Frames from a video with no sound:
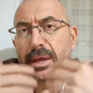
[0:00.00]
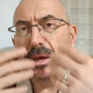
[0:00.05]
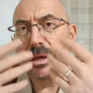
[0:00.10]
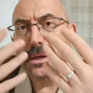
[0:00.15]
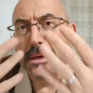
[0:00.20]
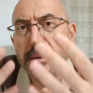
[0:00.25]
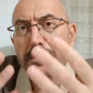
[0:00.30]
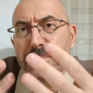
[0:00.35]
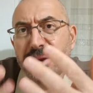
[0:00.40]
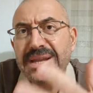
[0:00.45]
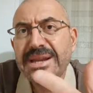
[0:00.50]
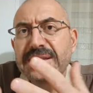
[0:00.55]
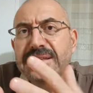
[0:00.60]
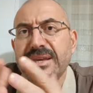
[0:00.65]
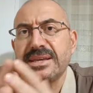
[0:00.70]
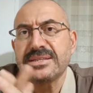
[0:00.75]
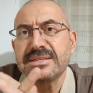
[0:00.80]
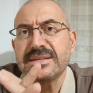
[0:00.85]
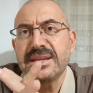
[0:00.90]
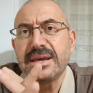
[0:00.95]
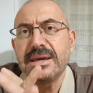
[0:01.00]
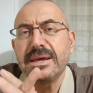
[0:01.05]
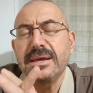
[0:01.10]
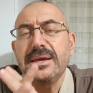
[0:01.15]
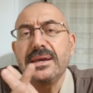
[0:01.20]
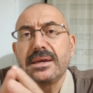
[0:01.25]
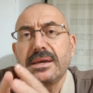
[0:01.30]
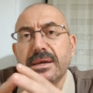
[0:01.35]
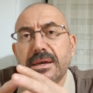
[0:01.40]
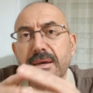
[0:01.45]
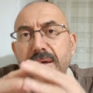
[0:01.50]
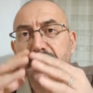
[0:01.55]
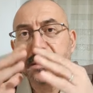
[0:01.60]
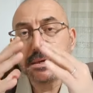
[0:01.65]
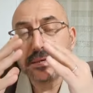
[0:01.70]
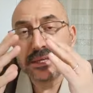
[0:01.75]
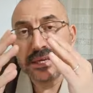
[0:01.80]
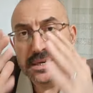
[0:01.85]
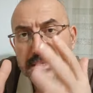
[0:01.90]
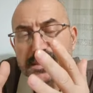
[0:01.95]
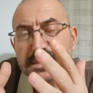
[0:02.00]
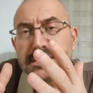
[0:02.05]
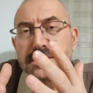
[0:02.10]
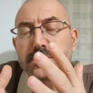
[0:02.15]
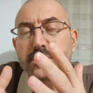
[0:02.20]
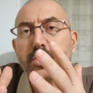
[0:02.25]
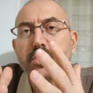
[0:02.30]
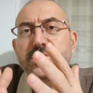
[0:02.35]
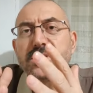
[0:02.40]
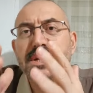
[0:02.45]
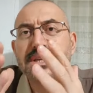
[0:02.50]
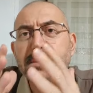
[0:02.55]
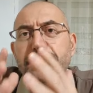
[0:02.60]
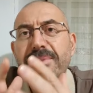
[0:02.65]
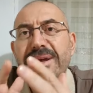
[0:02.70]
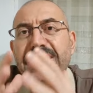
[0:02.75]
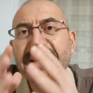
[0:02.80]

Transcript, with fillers: e, belediyesine e, yazı gönderir.